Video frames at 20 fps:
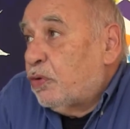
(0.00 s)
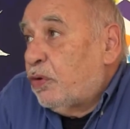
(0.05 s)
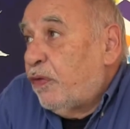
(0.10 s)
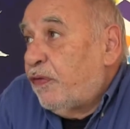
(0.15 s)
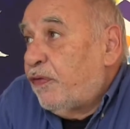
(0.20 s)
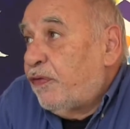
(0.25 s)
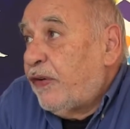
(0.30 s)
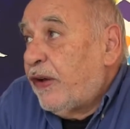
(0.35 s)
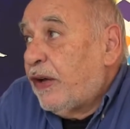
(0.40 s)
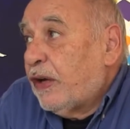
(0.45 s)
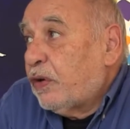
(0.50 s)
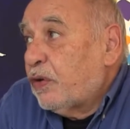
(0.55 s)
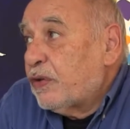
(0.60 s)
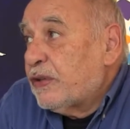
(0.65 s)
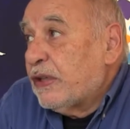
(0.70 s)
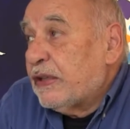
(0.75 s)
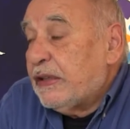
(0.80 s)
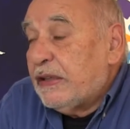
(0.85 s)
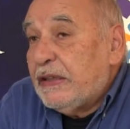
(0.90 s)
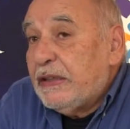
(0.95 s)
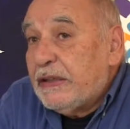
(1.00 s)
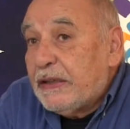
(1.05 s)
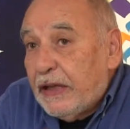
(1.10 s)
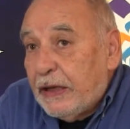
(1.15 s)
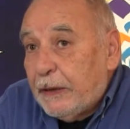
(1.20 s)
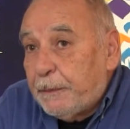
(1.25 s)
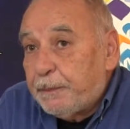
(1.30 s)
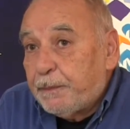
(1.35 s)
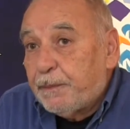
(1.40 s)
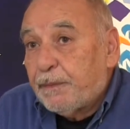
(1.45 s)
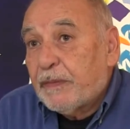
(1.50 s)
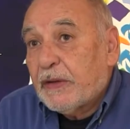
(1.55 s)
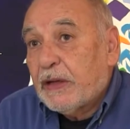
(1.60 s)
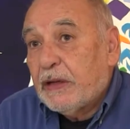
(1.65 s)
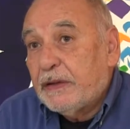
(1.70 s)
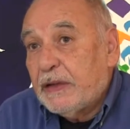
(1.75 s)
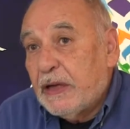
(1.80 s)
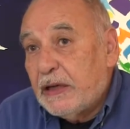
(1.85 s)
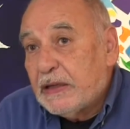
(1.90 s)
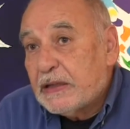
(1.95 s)
de faire que cette idée
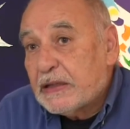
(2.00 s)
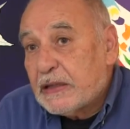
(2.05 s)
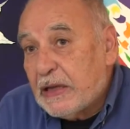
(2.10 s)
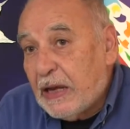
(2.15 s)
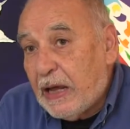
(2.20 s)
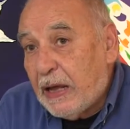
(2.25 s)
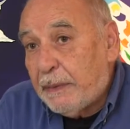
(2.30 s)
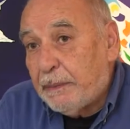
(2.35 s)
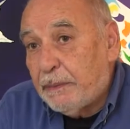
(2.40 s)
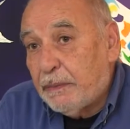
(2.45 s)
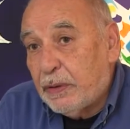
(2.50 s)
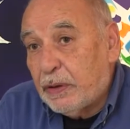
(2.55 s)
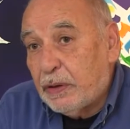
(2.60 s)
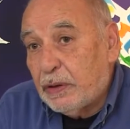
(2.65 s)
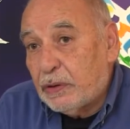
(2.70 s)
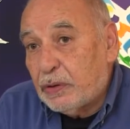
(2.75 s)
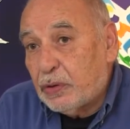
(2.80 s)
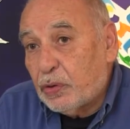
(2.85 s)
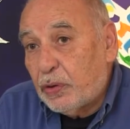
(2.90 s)
d'un islam euh,